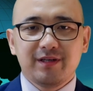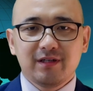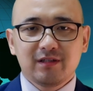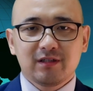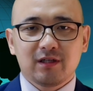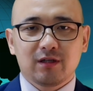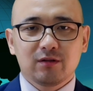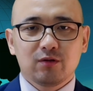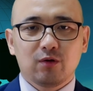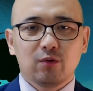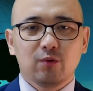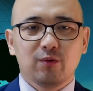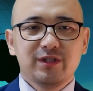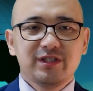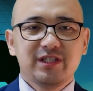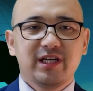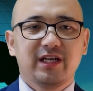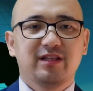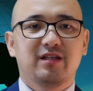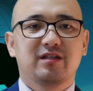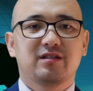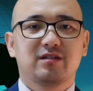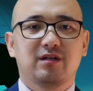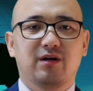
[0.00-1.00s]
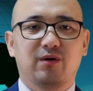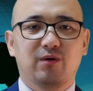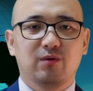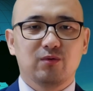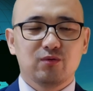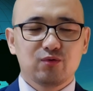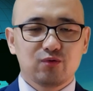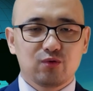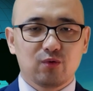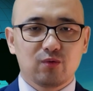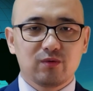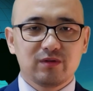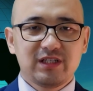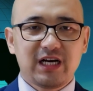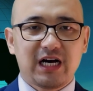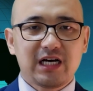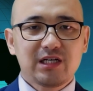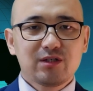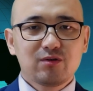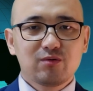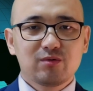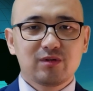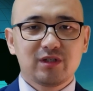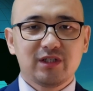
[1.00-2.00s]
京城都沦陷的时候，总
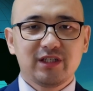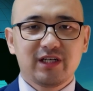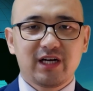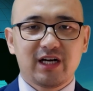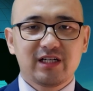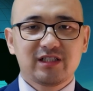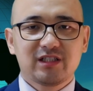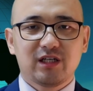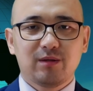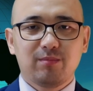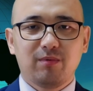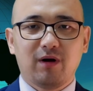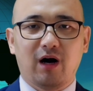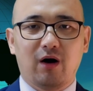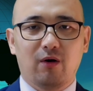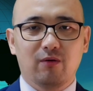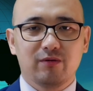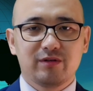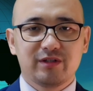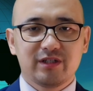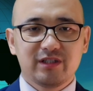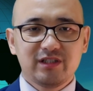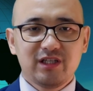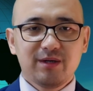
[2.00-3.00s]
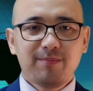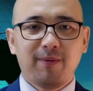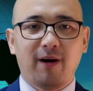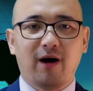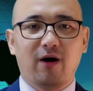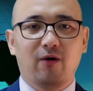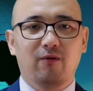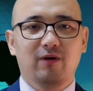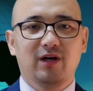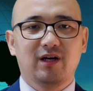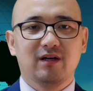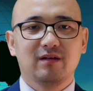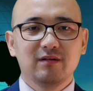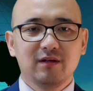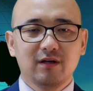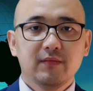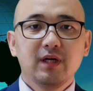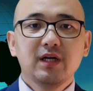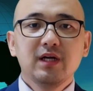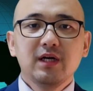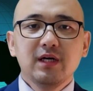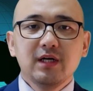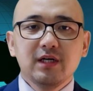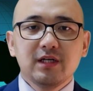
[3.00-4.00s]
加速师一看事儿不好，直接跑了。
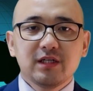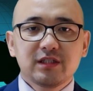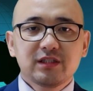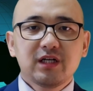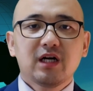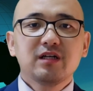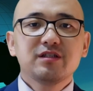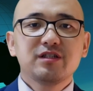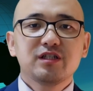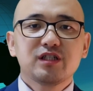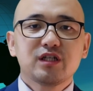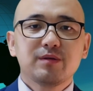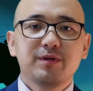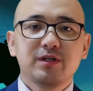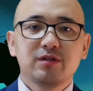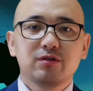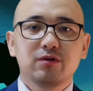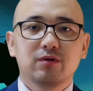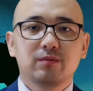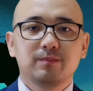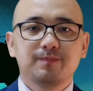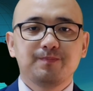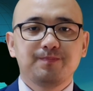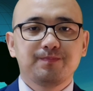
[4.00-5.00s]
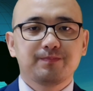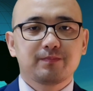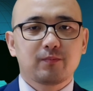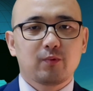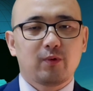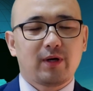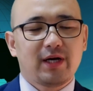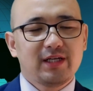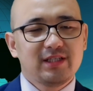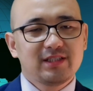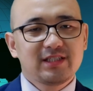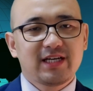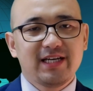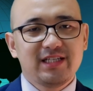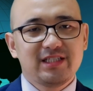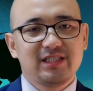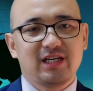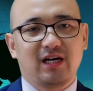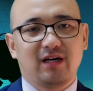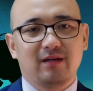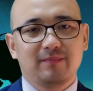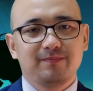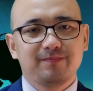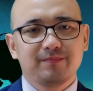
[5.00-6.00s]
上期视频中我还猜
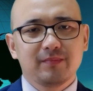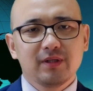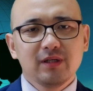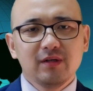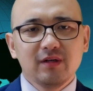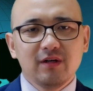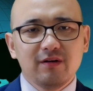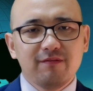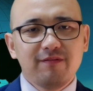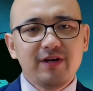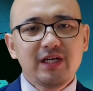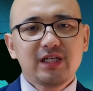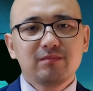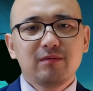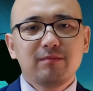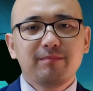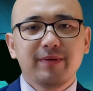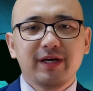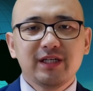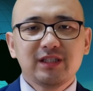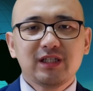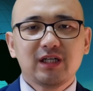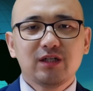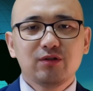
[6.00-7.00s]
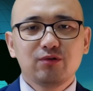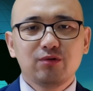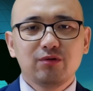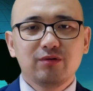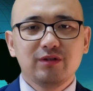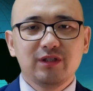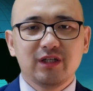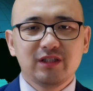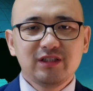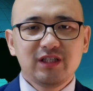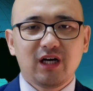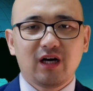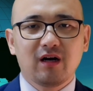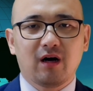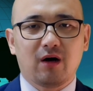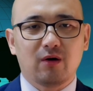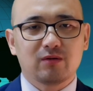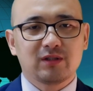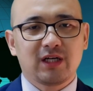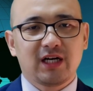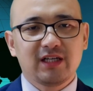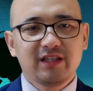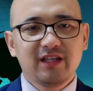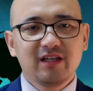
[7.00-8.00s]
想，为什么没事去宁夏
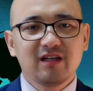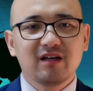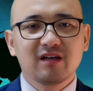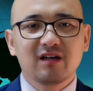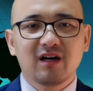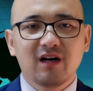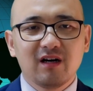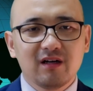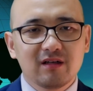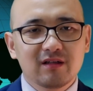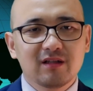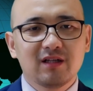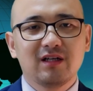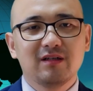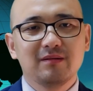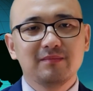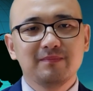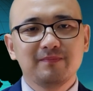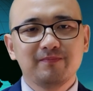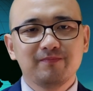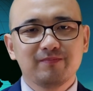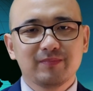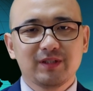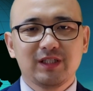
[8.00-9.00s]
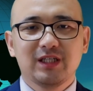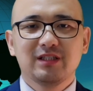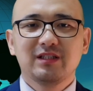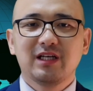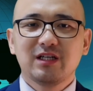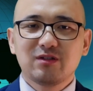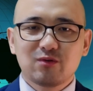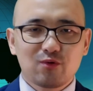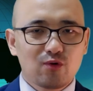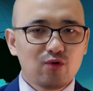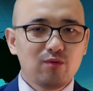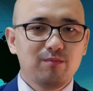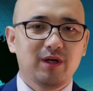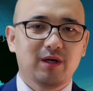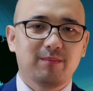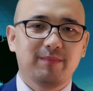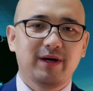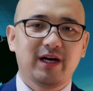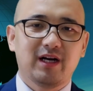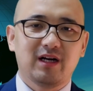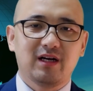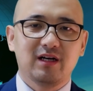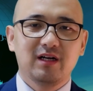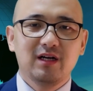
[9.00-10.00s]
考察那个坑呢？现在终于明
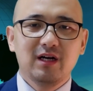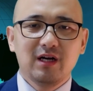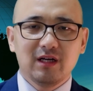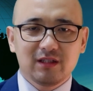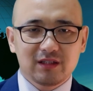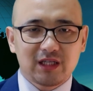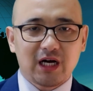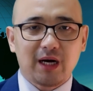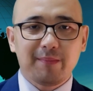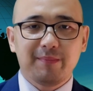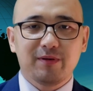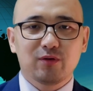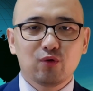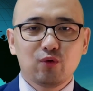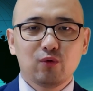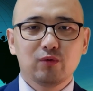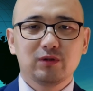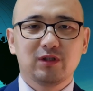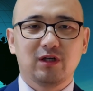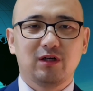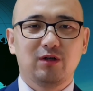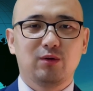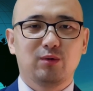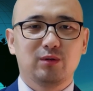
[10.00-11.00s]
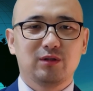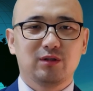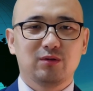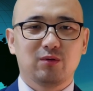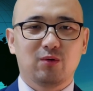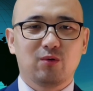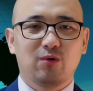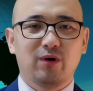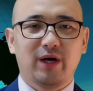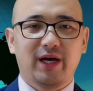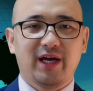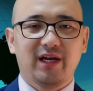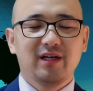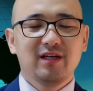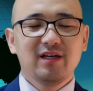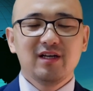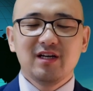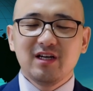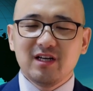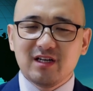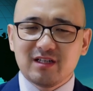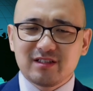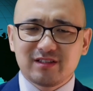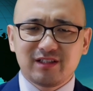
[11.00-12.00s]
白了，他比兔子溜得都快。
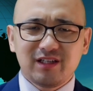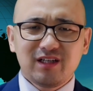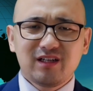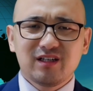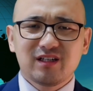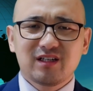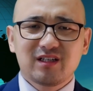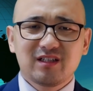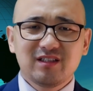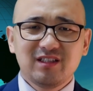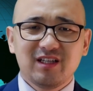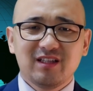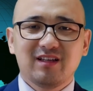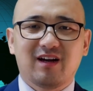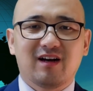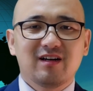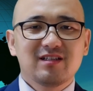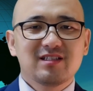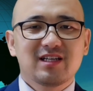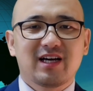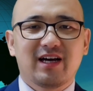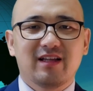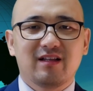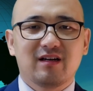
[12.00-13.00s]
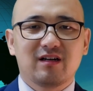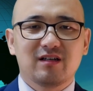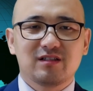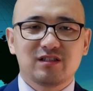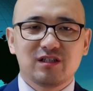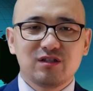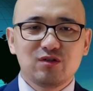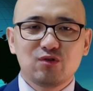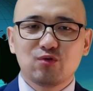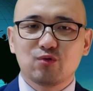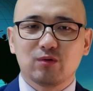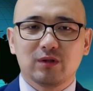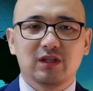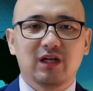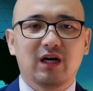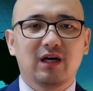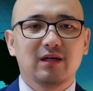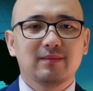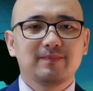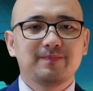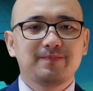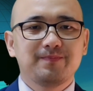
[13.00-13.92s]
这个时间点踩的可真准呐！